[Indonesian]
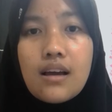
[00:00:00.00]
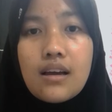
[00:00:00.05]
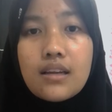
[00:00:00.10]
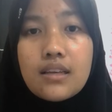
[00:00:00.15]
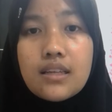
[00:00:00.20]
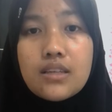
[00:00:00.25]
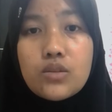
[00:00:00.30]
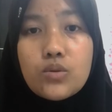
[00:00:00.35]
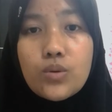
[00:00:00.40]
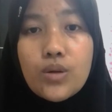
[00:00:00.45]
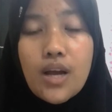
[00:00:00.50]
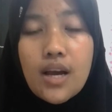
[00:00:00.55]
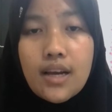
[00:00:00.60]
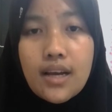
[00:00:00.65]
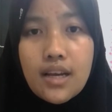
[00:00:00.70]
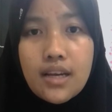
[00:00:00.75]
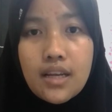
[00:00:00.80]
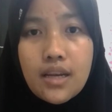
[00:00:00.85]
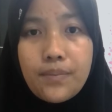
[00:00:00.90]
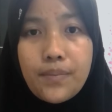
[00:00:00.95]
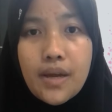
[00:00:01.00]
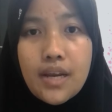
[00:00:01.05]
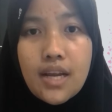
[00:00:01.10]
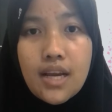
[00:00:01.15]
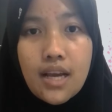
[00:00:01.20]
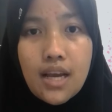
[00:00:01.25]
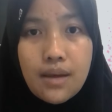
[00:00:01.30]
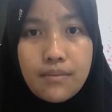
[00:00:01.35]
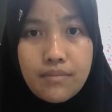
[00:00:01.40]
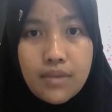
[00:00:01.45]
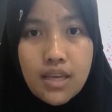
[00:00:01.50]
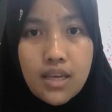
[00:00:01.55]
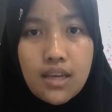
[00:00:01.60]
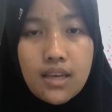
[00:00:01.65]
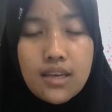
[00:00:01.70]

dicurahkan kepada kami